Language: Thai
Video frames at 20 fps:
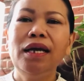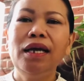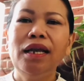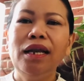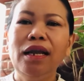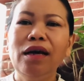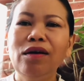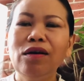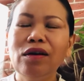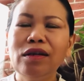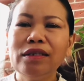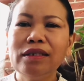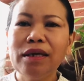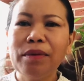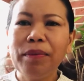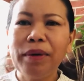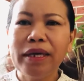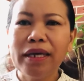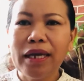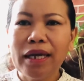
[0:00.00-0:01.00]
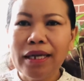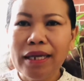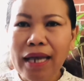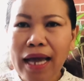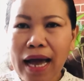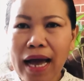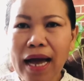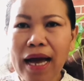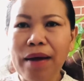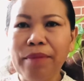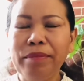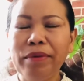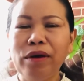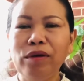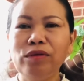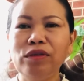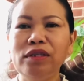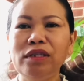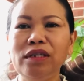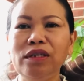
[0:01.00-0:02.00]
แล้วก็จะพยายามเอา
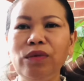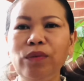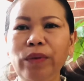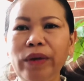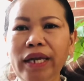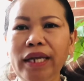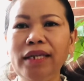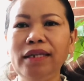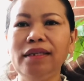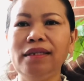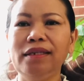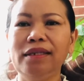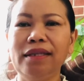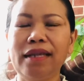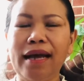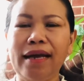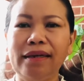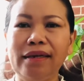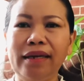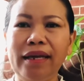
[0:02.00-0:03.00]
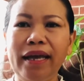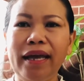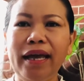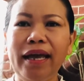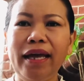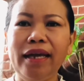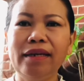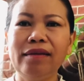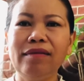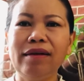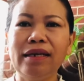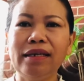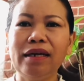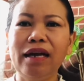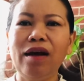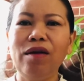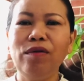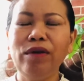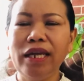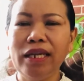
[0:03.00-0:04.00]
ชีวิตต่างแดนว่า
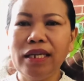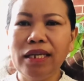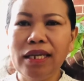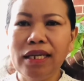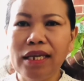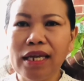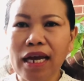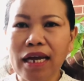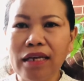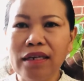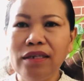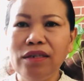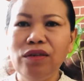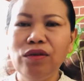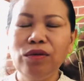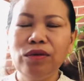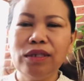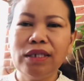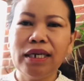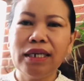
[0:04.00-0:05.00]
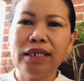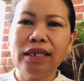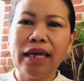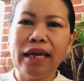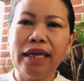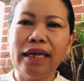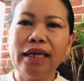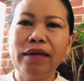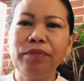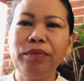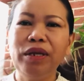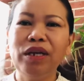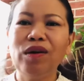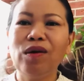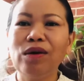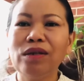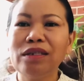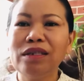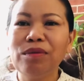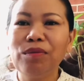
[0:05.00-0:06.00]
เข้าเห็ดอีหยังอยู่จังใดพี่น้
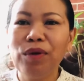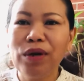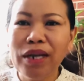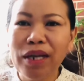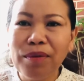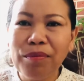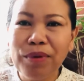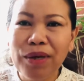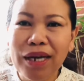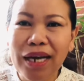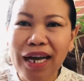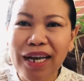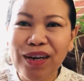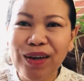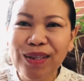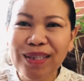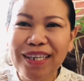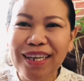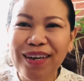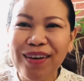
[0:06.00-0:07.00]
องสิบดได้เบื่อเนากจาะ